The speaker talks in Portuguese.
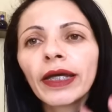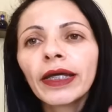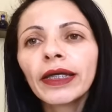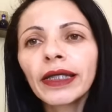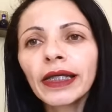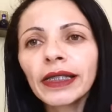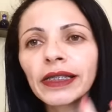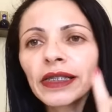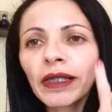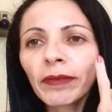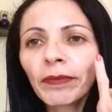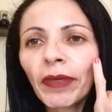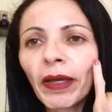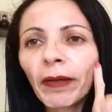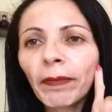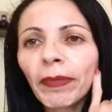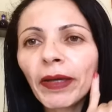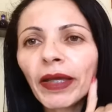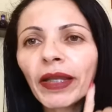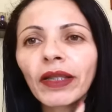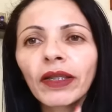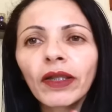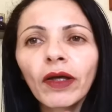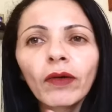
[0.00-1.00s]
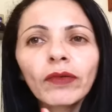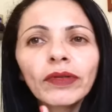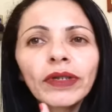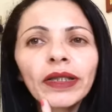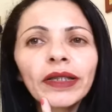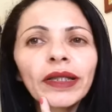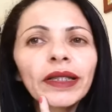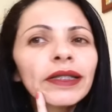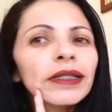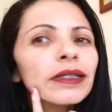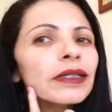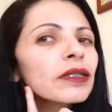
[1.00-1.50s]
E assim, a minha pele não
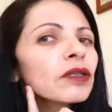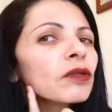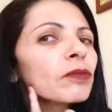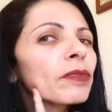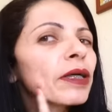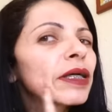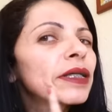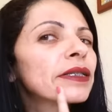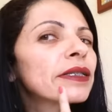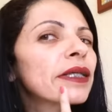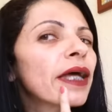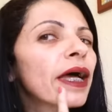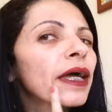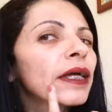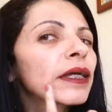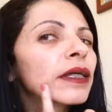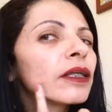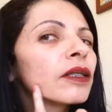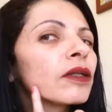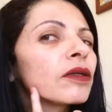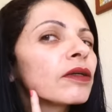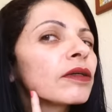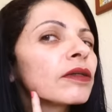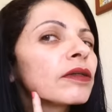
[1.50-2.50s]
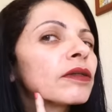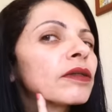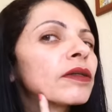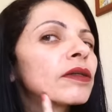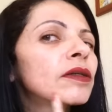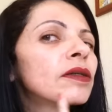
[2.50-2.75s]
tem nascido mais acne, ó.